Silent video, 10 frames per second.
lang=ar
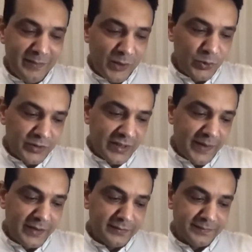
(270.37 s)

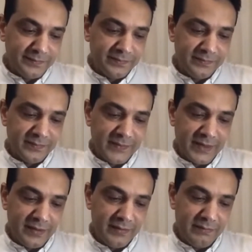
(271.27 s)
الموضوع طبعا
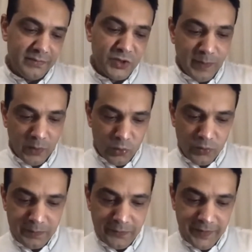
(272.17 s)
مش
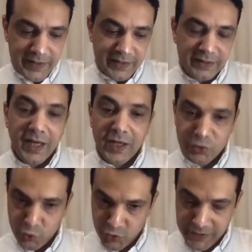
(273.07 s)
موجود بفكره
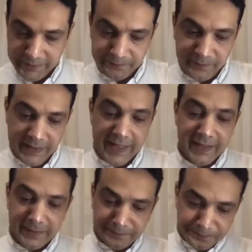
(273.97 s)
التخصص
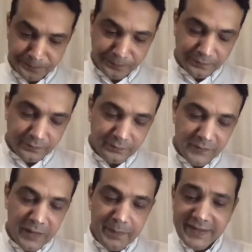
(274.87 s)
لكن
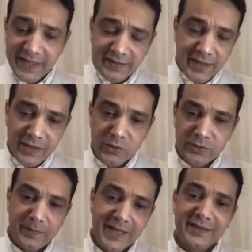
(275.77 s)
بدات
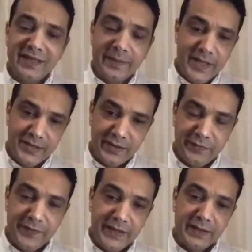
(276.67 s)
اخذ بعض
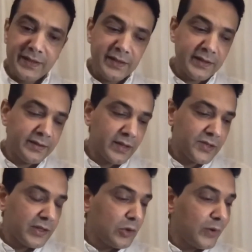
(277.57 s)
النماذج في آه،
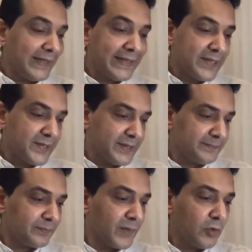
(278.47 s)
دراسه اللغه
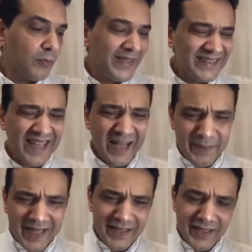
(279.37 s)
الانجليزيه وبدات
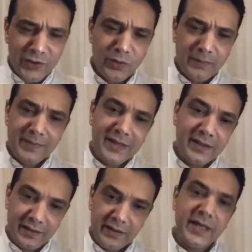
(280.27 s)
اعمل عليها نوع
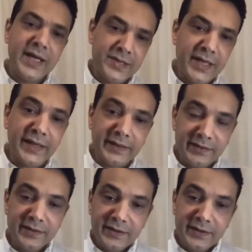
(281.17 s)
من القياس يعني